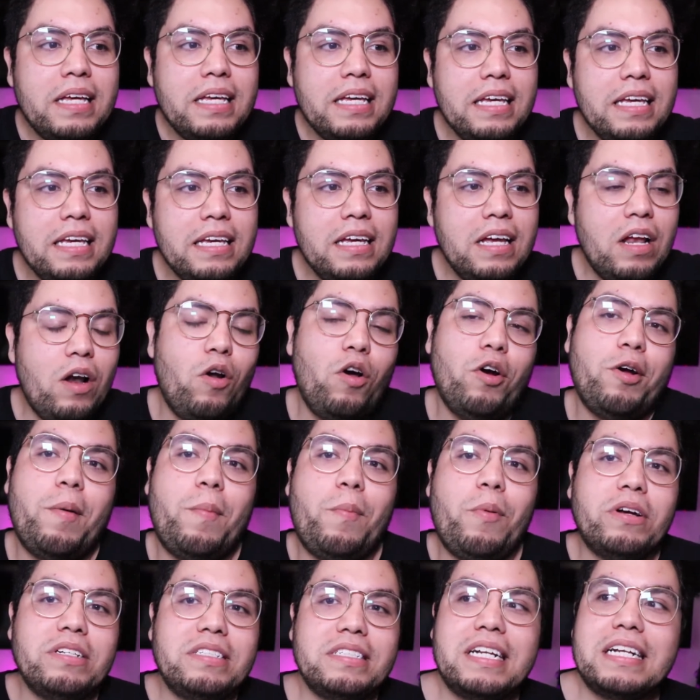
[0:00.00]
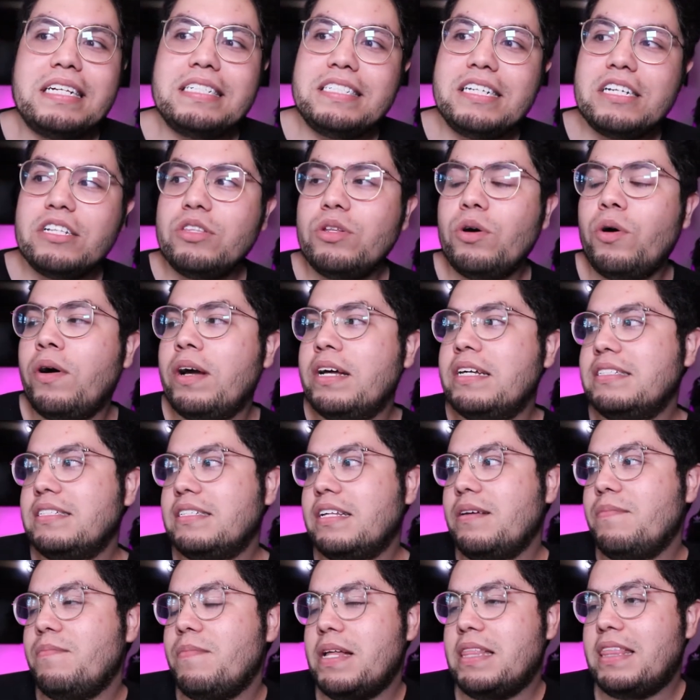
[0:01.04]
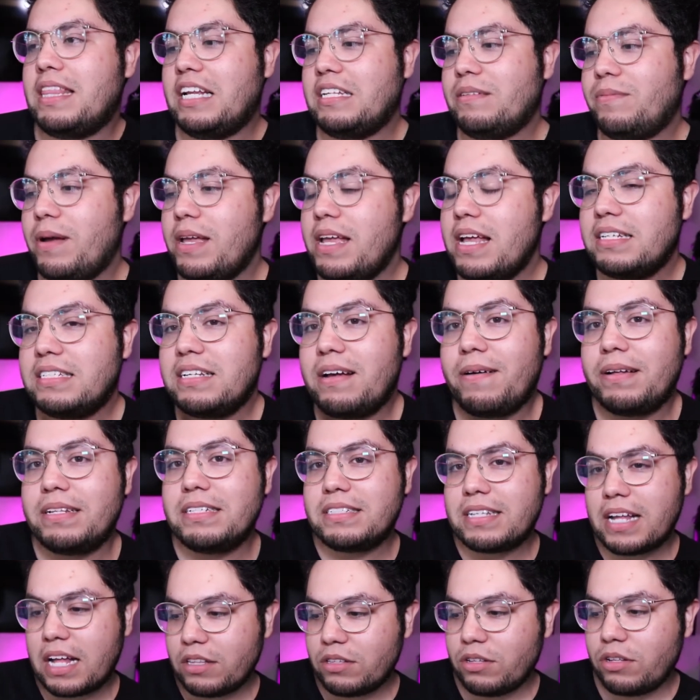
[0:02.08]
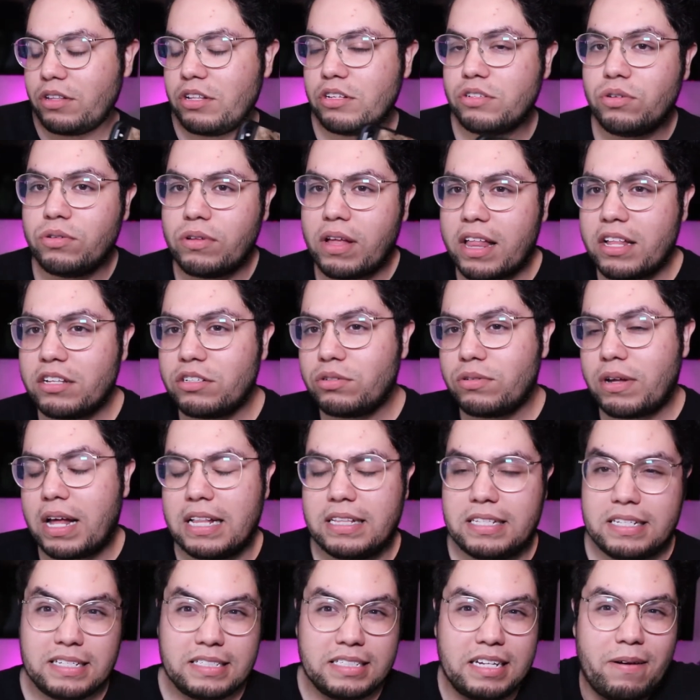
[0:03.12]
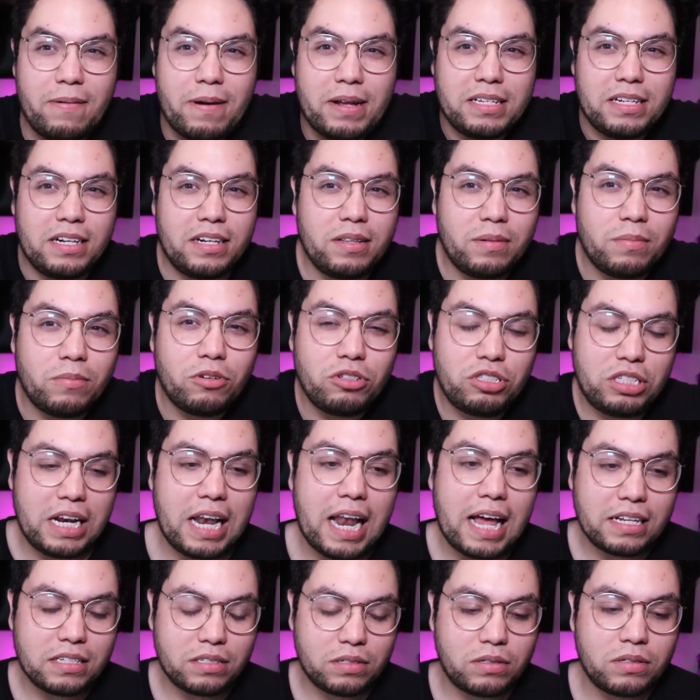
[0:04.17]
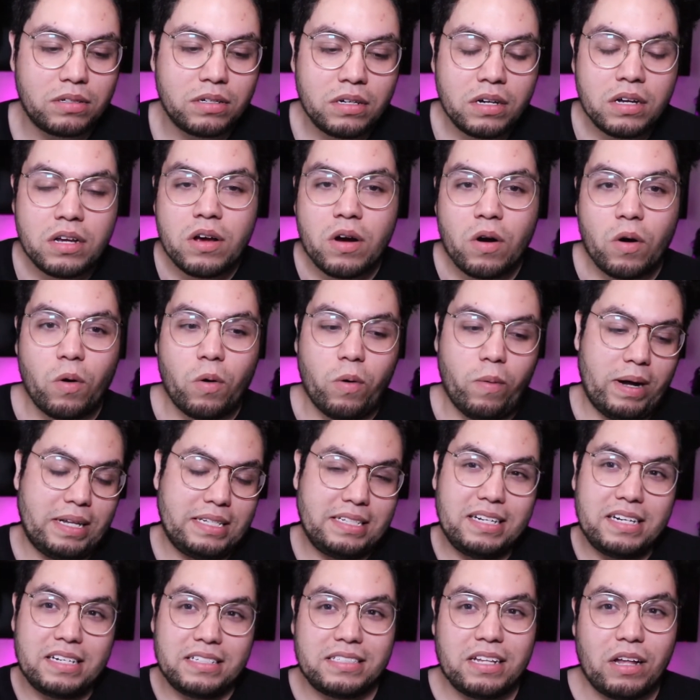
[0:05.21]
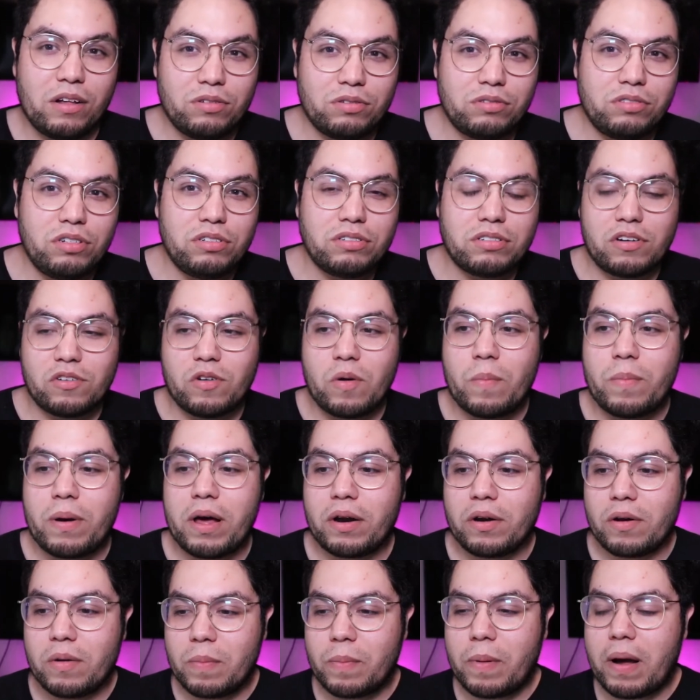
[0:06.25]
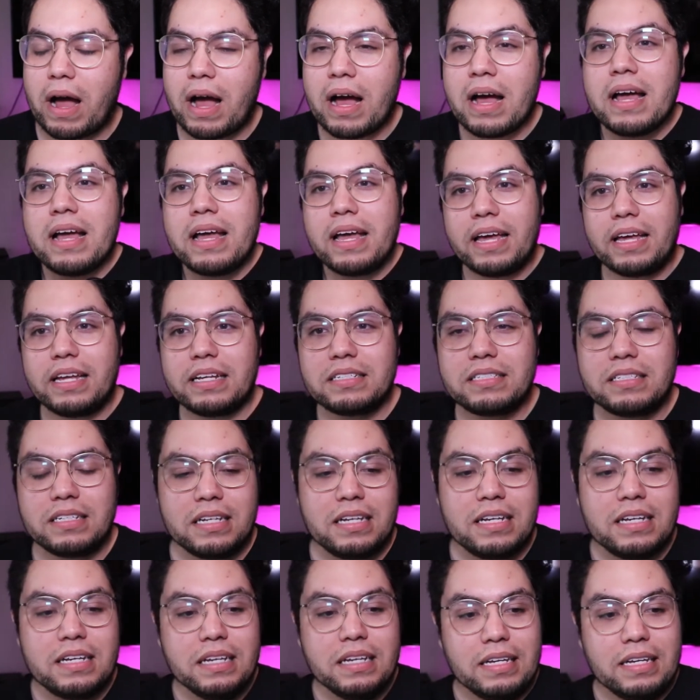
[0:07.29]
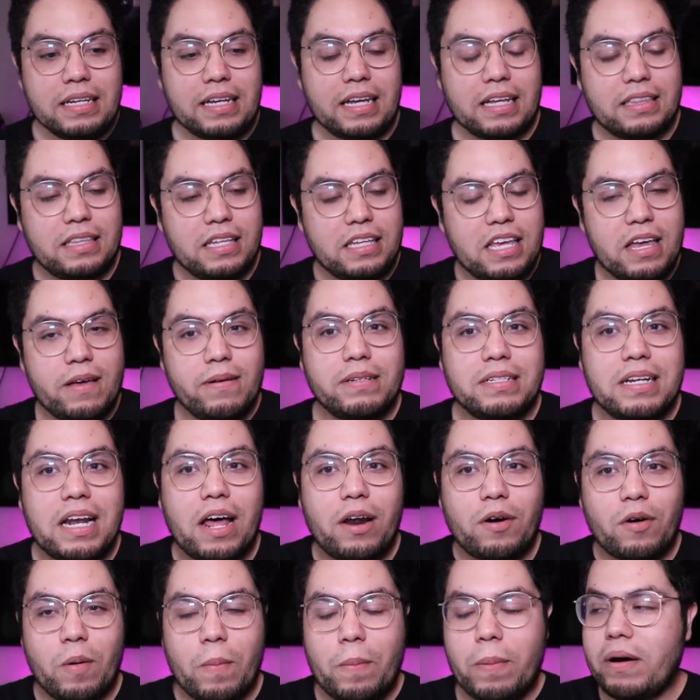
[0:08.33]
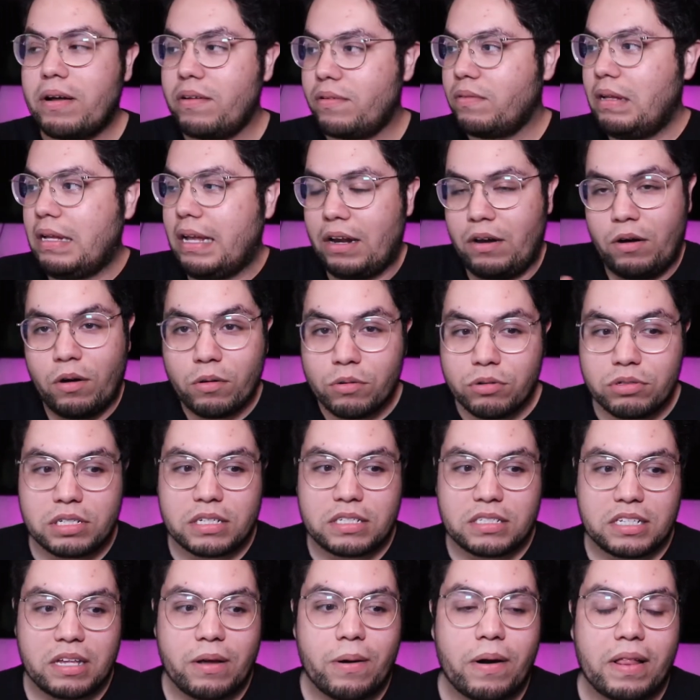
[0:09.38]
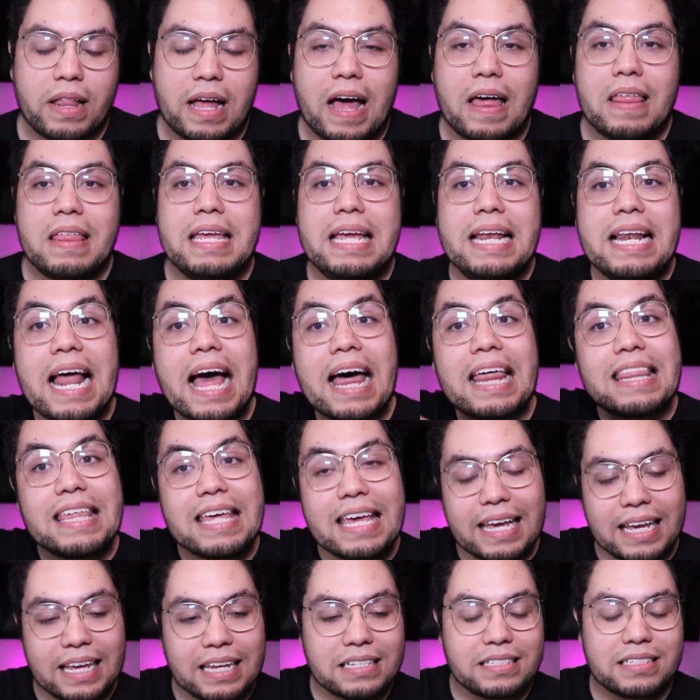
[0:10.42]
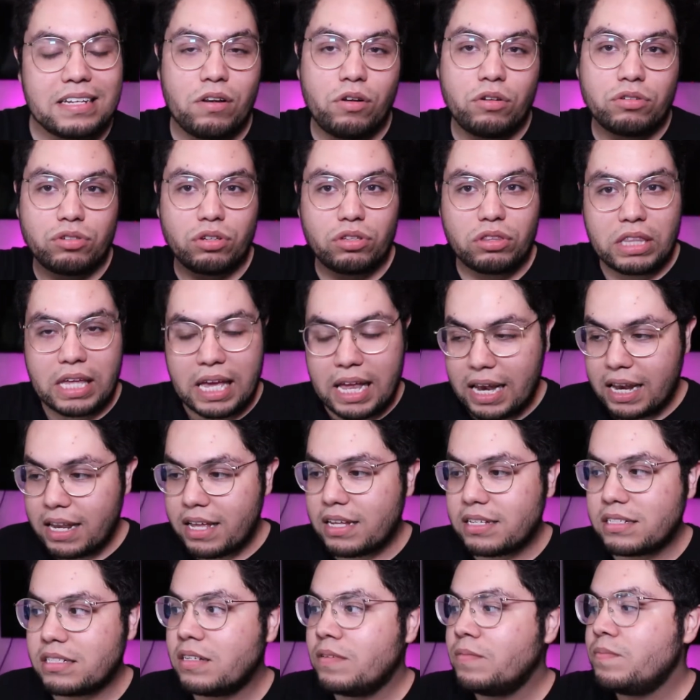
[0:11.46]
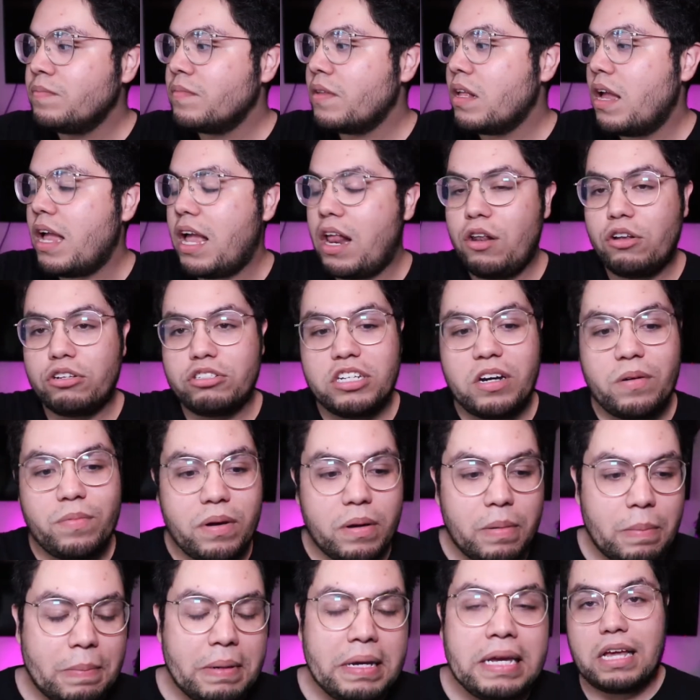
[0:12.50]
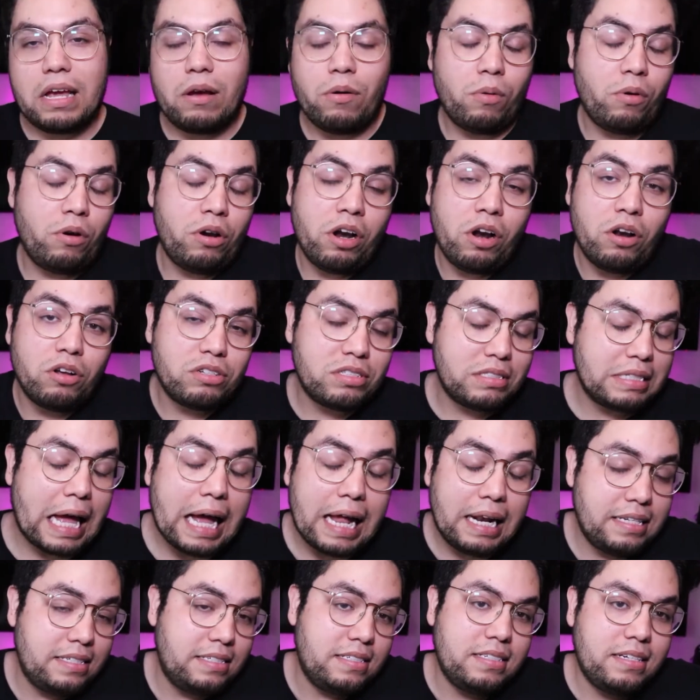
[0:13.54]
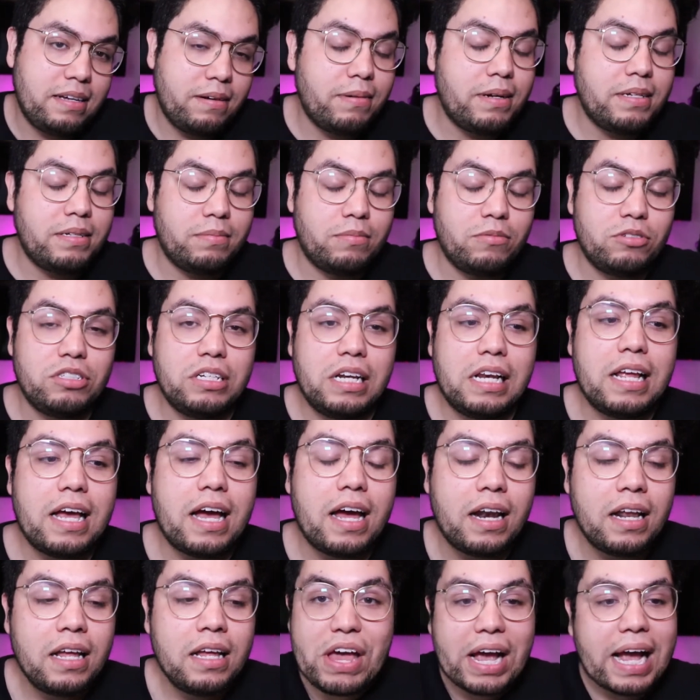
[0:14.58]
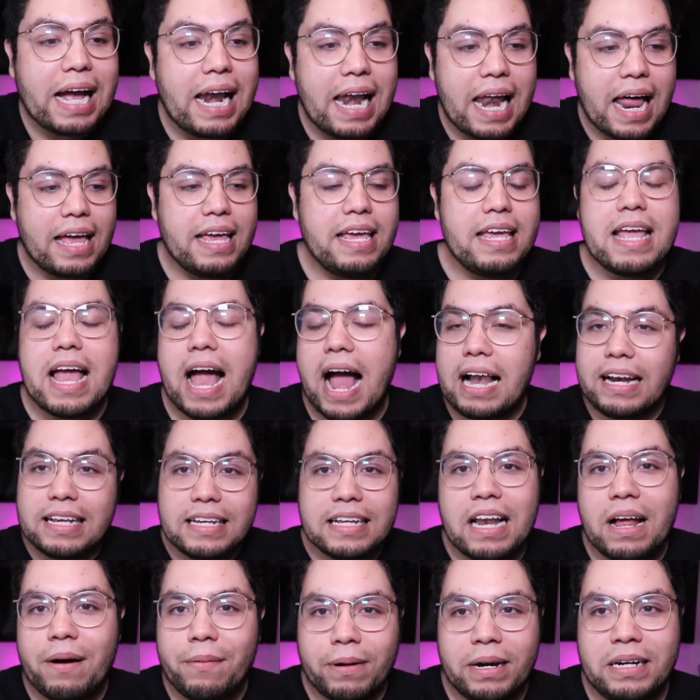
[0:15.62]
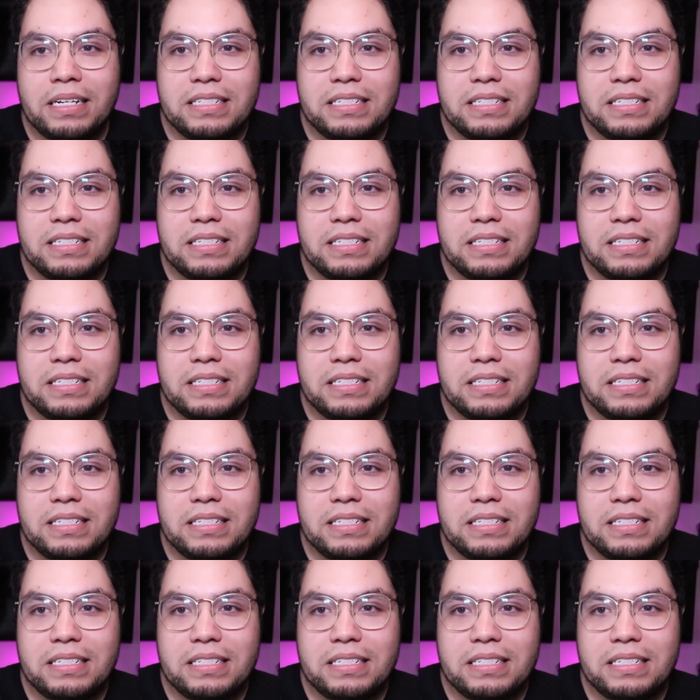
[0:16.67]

Y lo que puedes ir haciendo es que mientras vayas avanzando de ciudad en ciudad, si es que vas a ir de mochilazo, o vas a ir a Estados Unidos a comprar ropa, es que te lleves la ropa que no usas de verdad y la dejes en los hoteles, en los Airbnb eh, o en si es que vas a mochilear. Déjala ahí, alguien la va a